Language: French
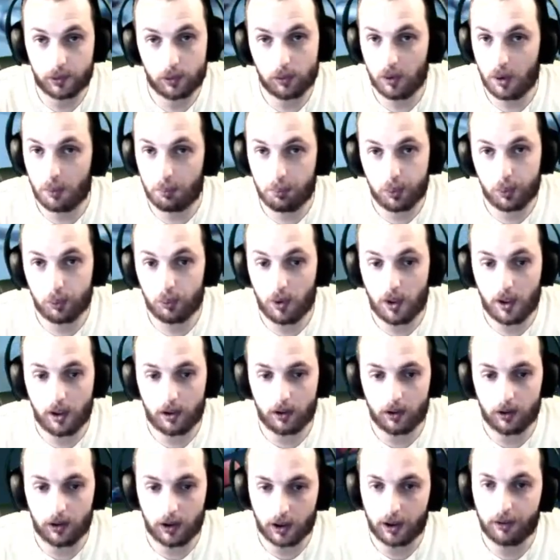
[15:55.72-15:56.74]
sans la boule noire,
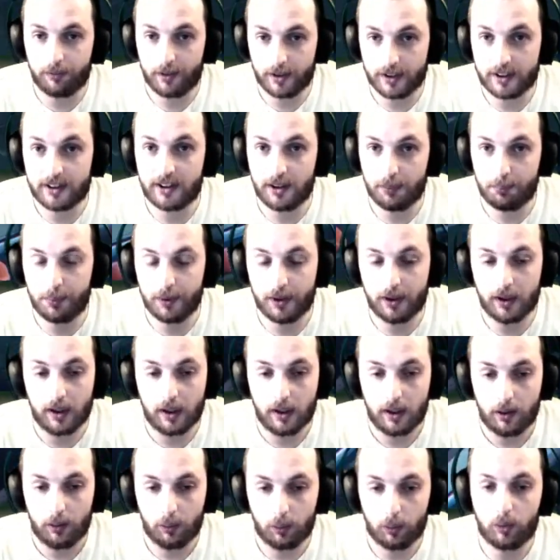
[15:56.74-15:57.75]
il arrivait à se
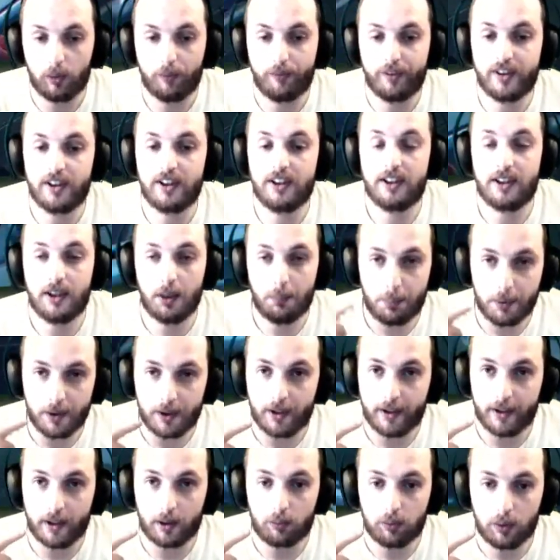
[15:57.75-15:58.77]
Donc en fait, il se
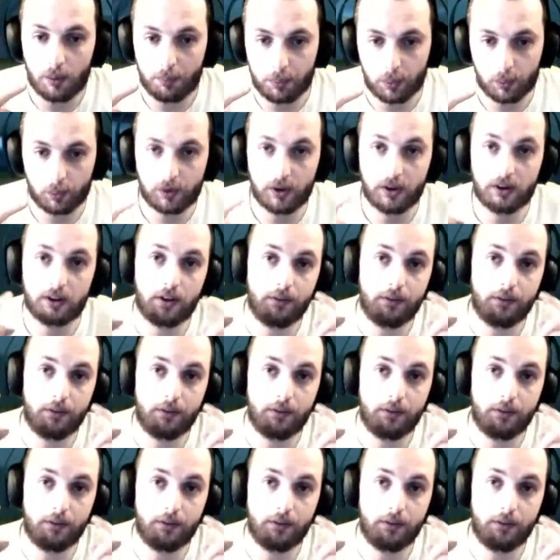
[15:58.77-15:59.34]
derrière toi pendant que es en